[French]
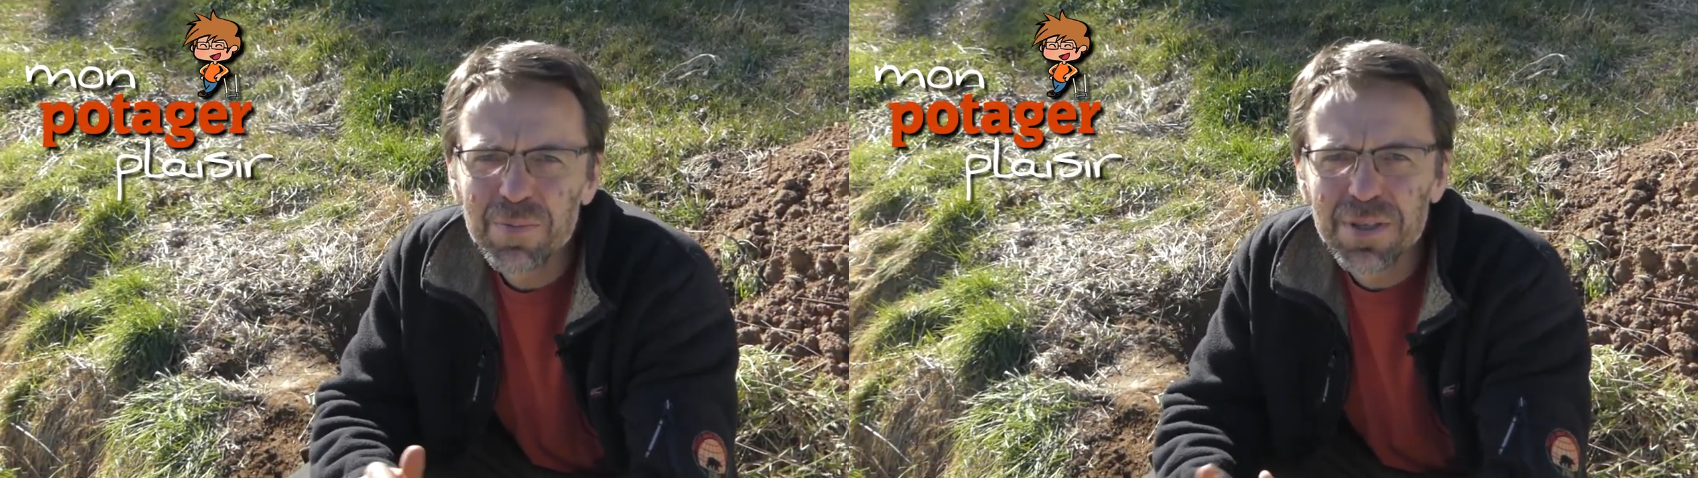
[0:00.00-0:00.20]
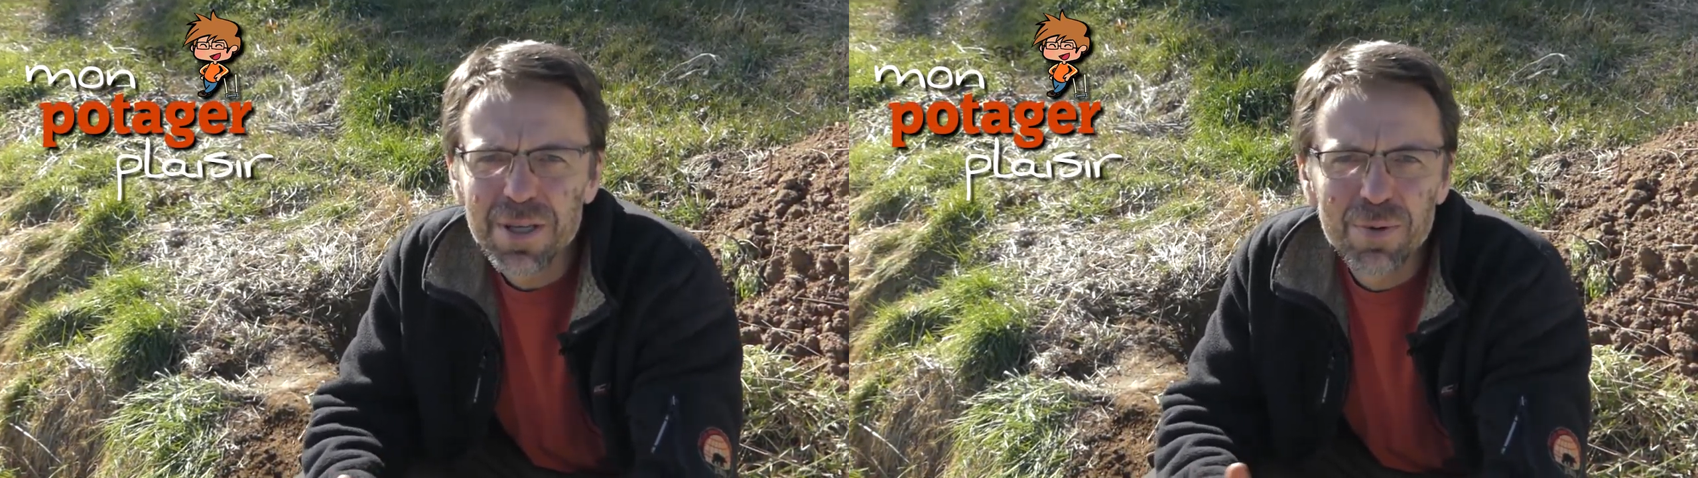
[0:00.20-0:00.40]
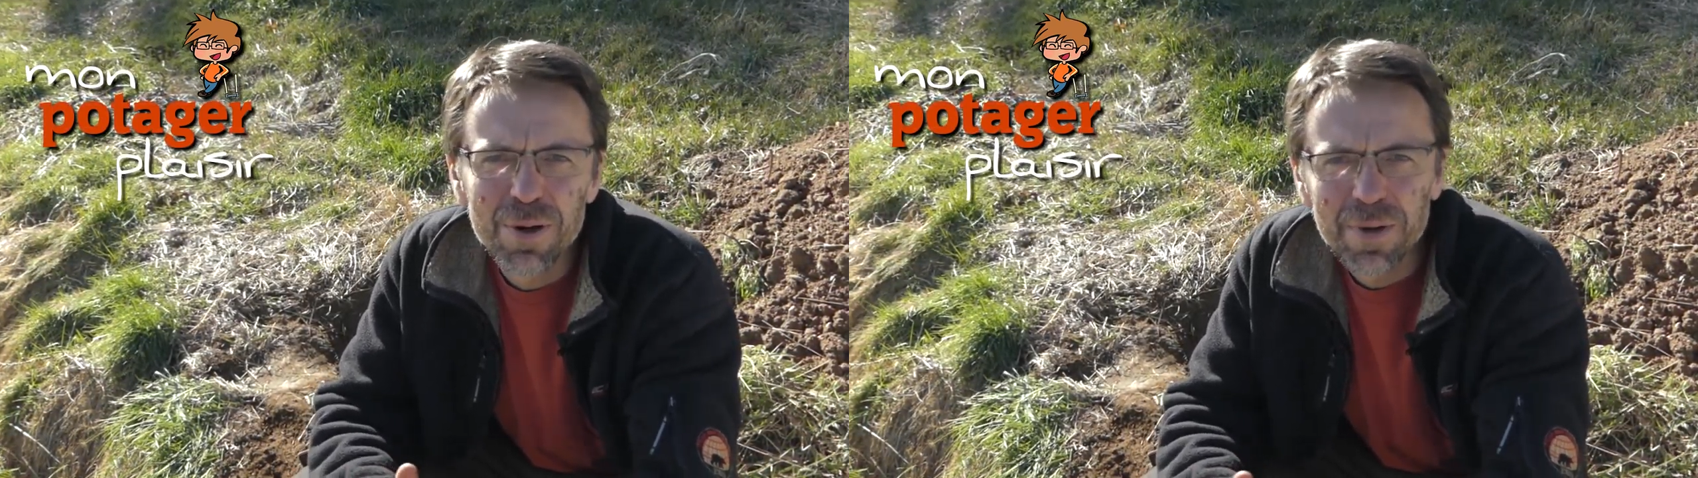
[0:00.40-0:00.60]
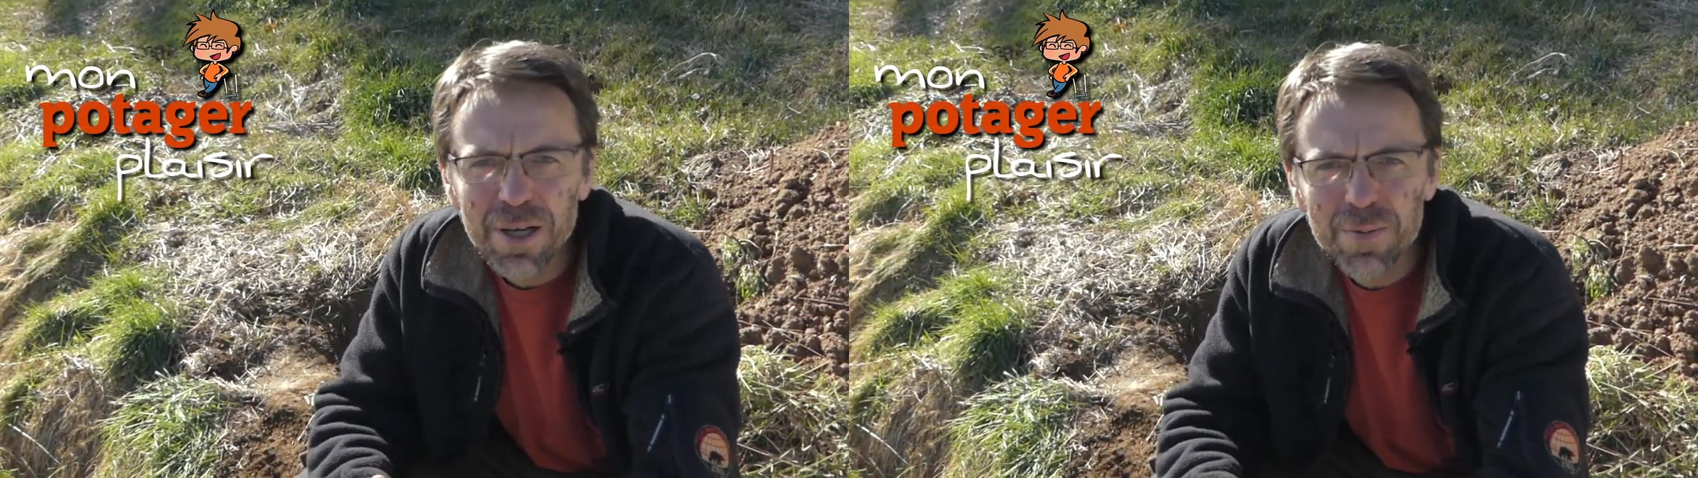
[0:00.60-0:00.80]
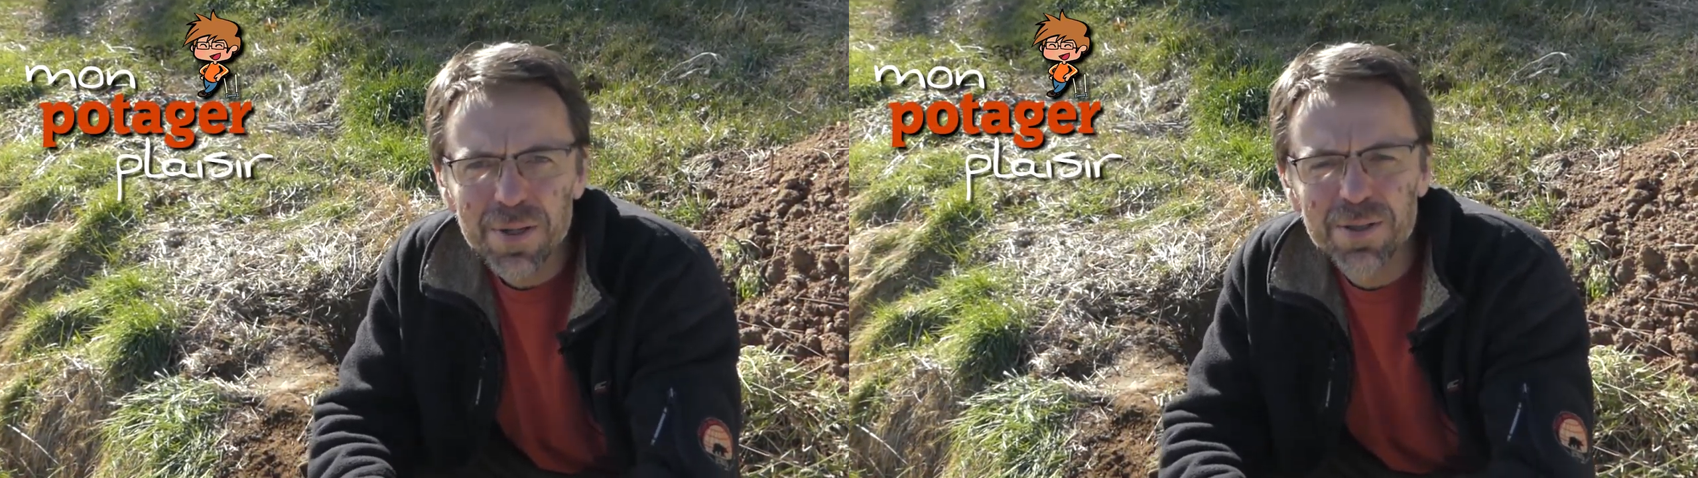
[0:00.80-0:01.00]
petit peu à
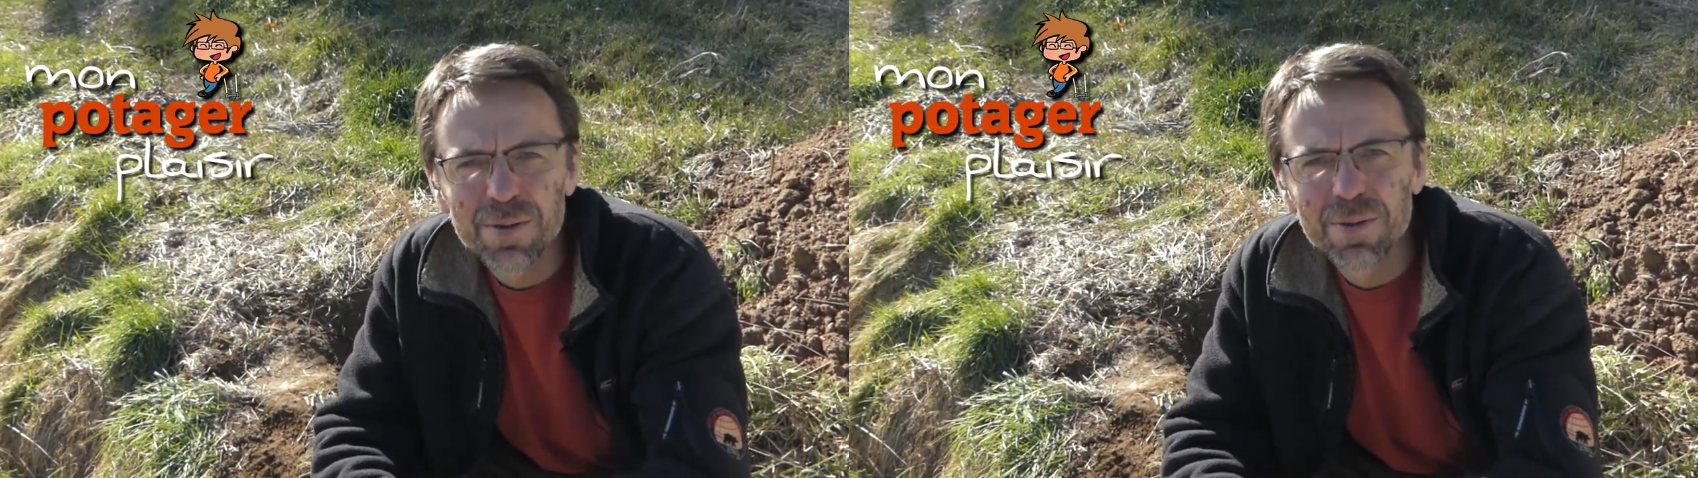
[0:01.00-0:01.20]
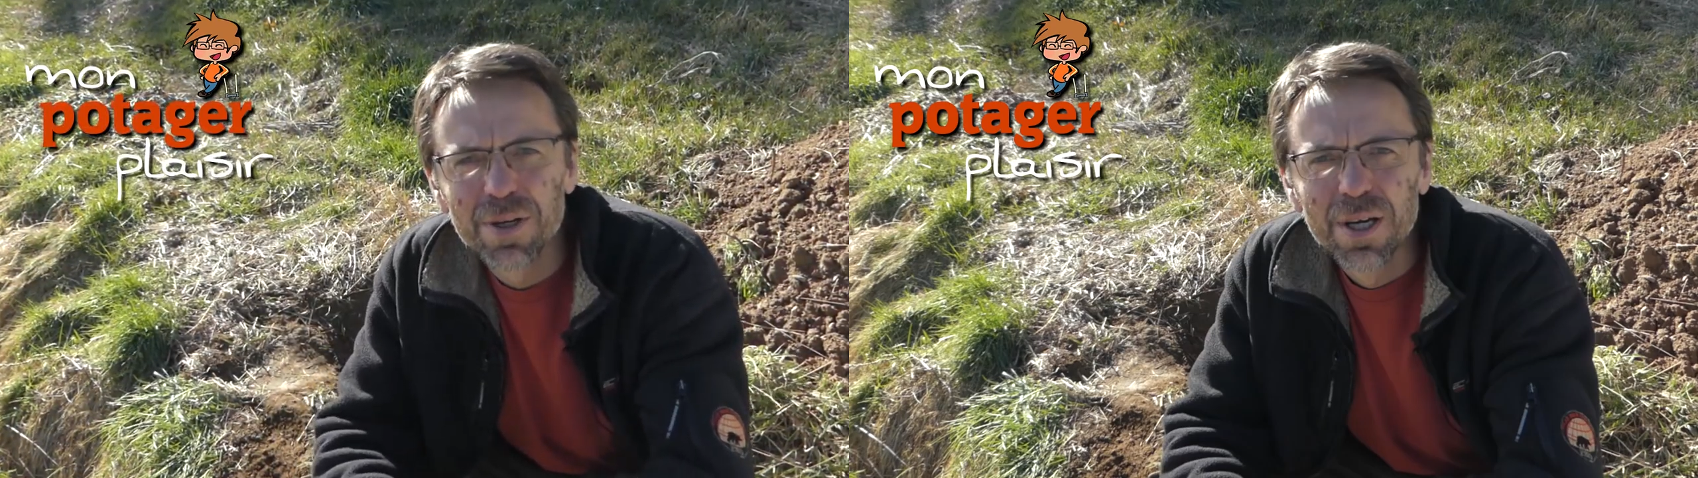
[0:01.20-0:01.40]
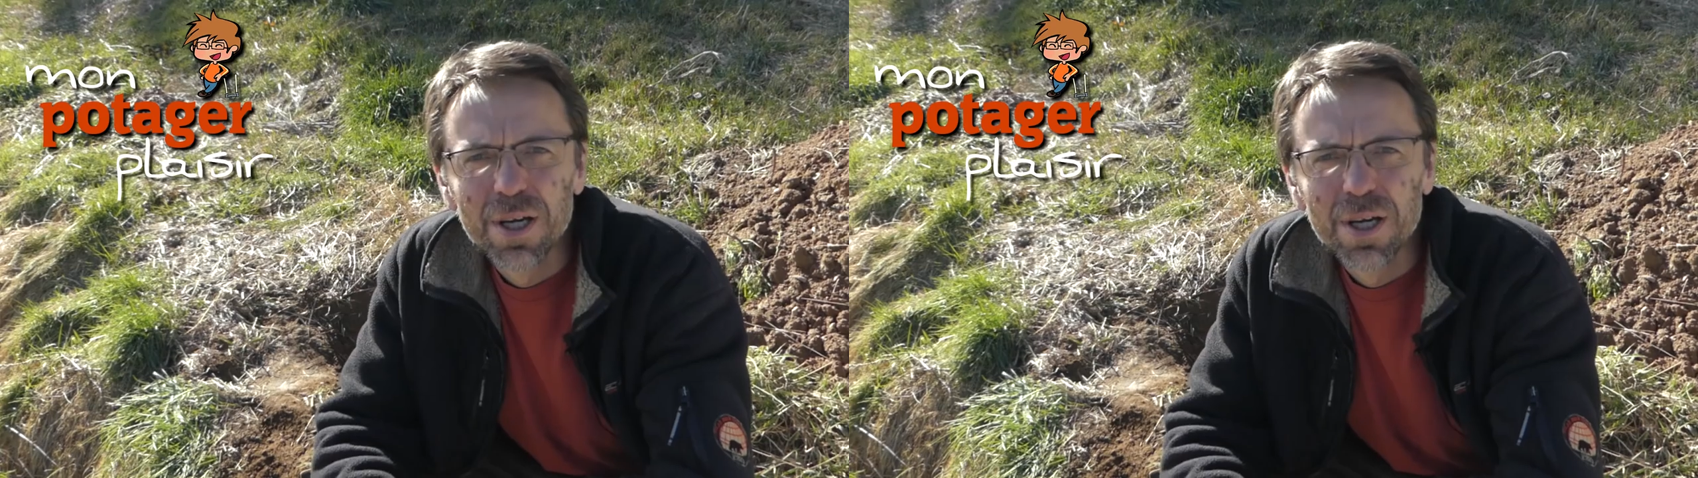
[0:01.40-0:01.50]
part parce que